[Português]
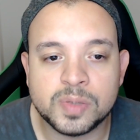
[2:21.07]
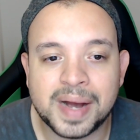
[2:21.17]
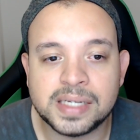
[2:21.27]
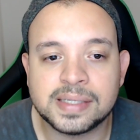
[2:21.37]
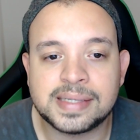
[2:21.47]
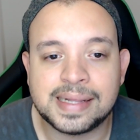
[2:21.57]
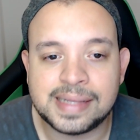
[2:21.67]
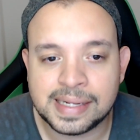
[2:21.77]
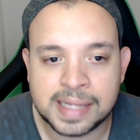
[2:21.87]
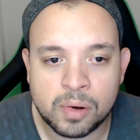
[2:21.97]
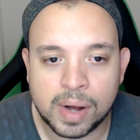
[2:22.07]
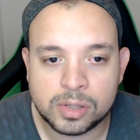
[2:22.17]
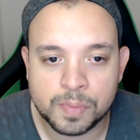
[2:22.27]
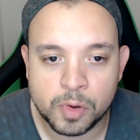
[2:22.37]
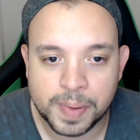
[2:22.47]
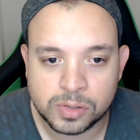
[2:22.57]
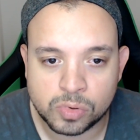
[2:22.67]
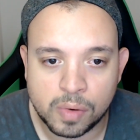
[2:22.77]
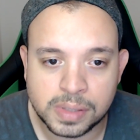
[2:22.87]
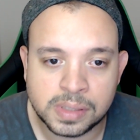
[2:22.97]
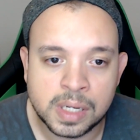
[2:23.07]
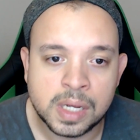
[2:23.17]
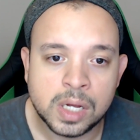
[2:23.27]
de mais de 74 mil pessoas